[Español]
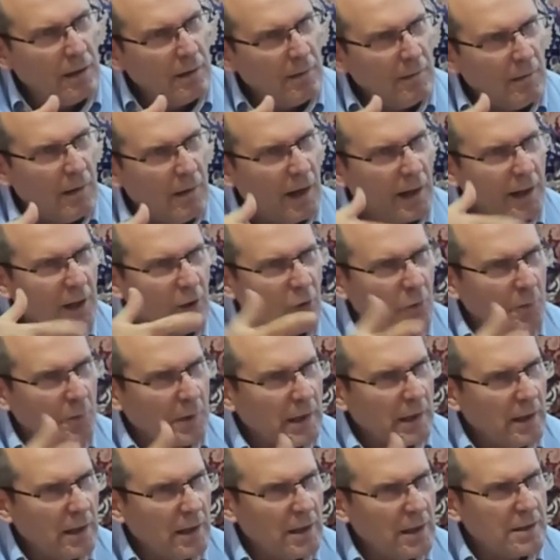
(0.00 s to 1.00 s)
a que lo
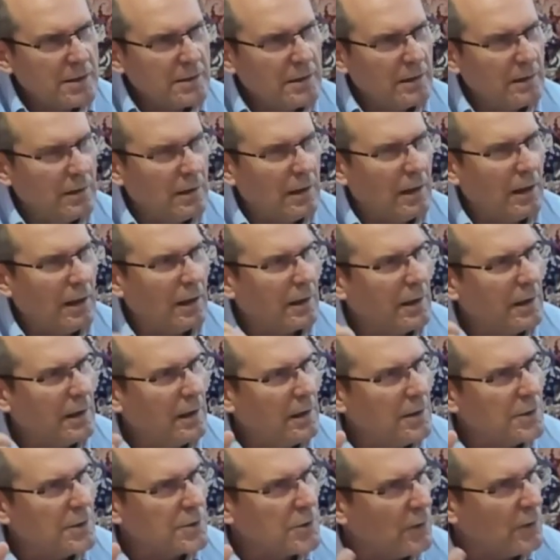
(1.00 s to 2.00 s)
mires, a
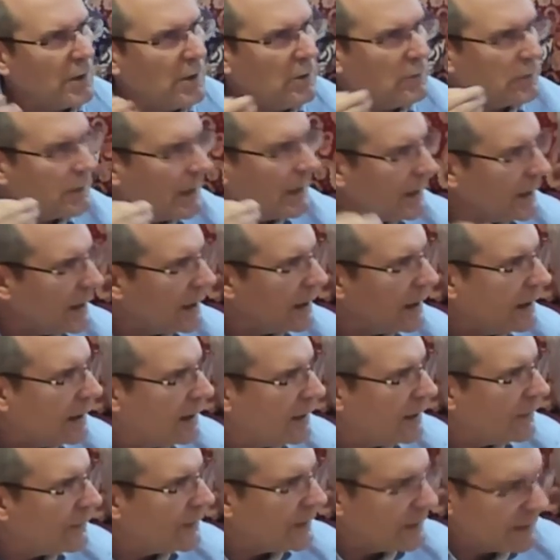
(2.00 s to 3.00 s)
que el sonido te llegue,
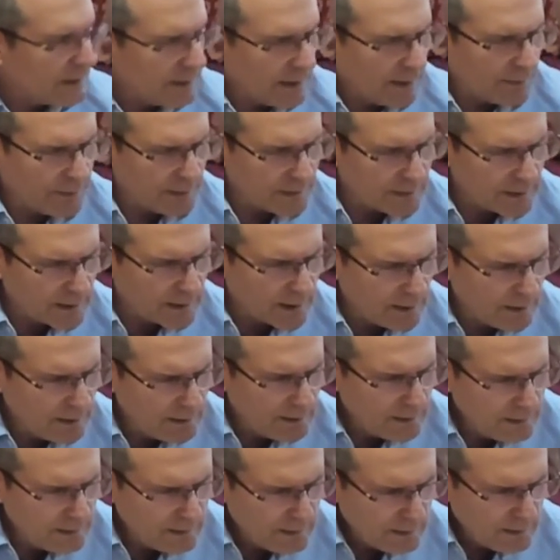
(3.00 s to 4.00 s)
etcétera, etcétera.
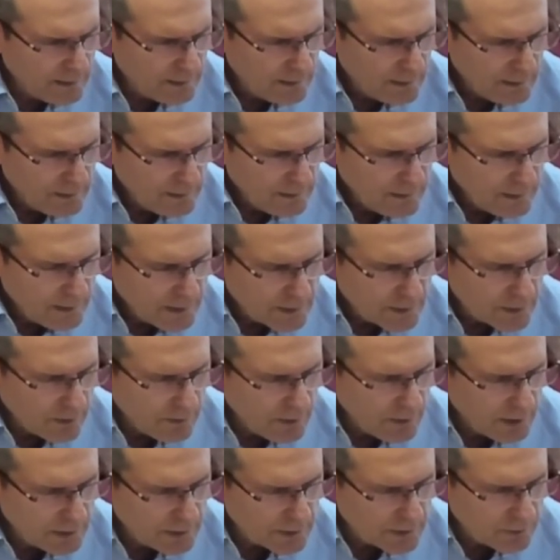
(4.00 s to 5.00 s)

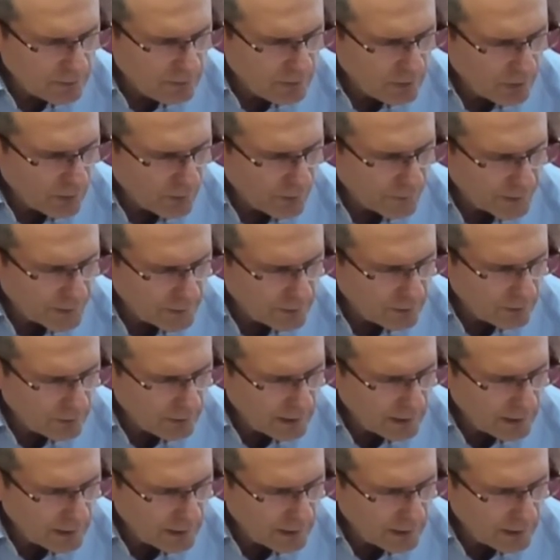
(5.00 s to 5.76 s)
Eso es un concepto que